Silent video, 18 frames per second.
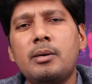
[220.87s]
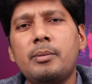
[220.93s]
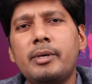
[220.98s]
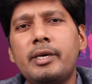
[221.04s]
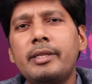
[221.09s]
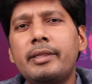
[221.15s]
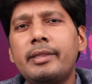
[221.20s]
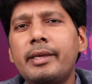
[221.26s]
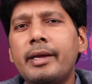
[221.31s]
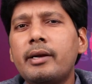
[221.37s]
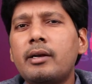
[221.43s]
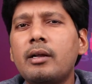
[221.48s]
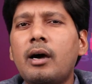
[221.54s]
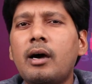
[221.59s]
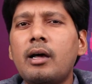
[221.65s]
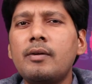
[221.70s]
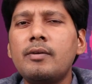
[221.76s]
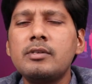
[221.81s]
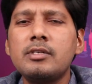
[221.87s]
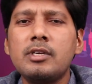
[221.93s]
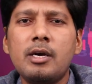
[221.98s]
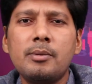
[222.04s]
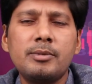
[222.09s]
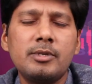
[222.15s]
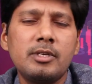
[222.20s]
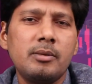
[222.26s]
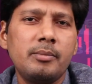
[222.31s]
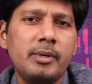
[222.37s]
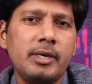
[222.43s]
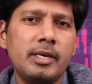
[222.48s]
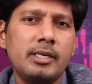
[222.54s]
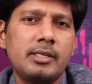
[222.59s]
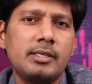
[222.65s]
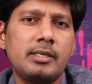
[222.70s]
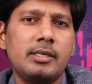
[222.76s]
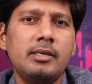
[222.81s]
కాబట్టి థీటా ఆల్వేస్ ఆప్షన్
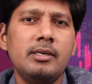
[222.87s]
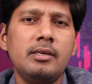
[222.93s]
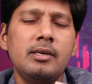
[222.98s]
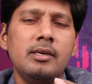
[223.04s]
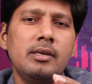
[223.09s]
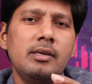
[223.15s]
బయర్స్కి